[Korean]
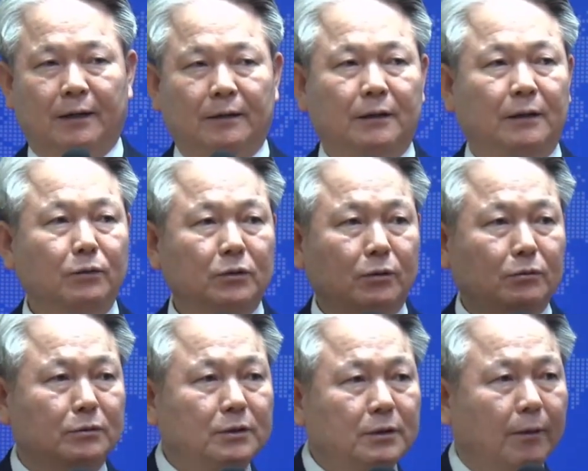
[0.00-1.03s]
이런
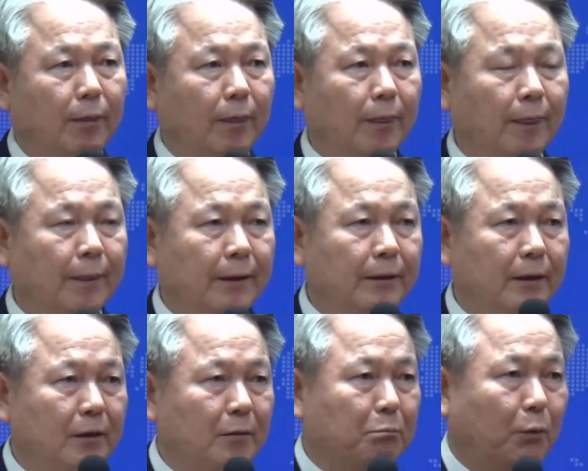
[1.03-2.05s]
경우는
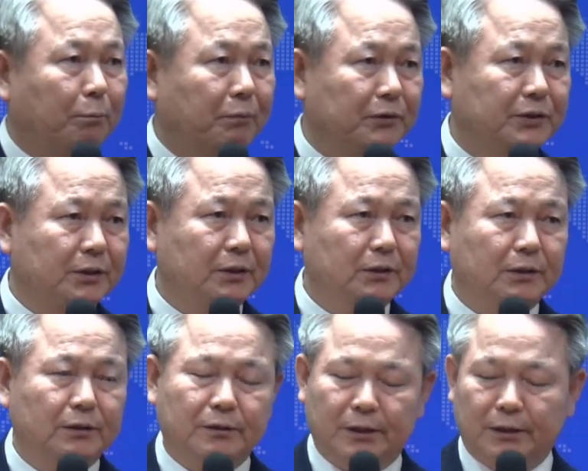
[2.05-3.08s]
이게 보편적인
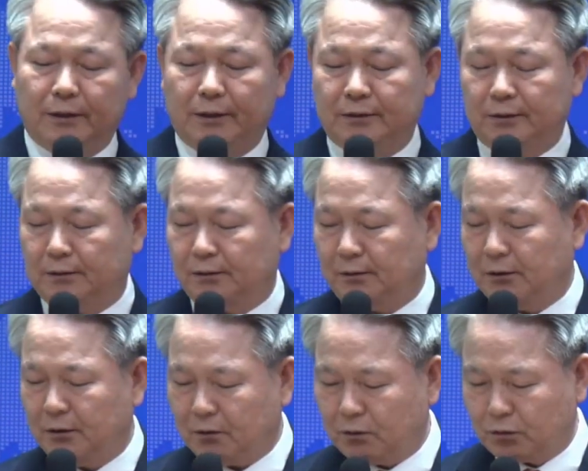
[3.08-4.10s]
일들에 대해서는
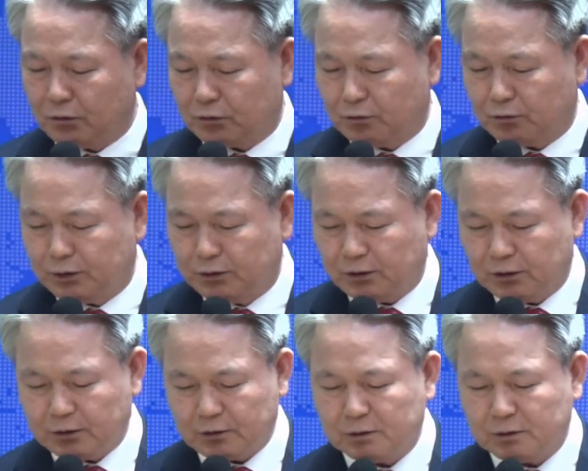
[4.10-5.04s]
어떤 경우는